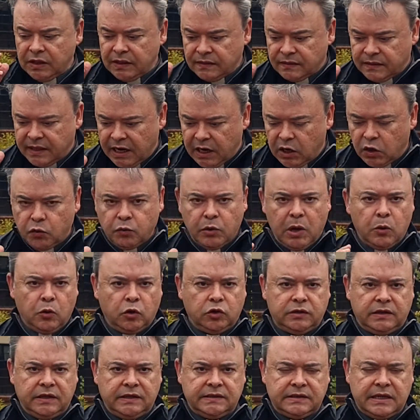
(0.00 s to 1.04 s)
del Nuevo
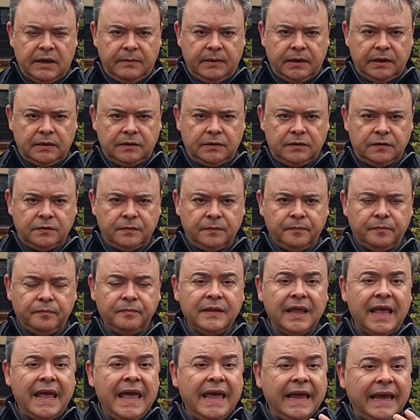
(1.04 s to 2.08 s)
Testamento.
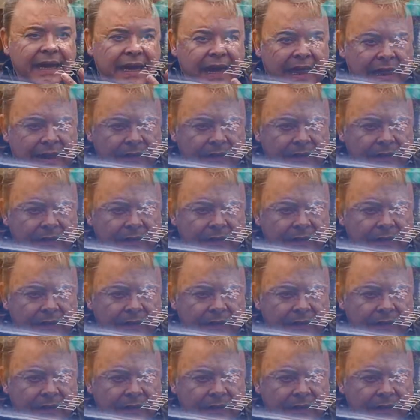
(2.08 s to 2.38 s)
¿Qué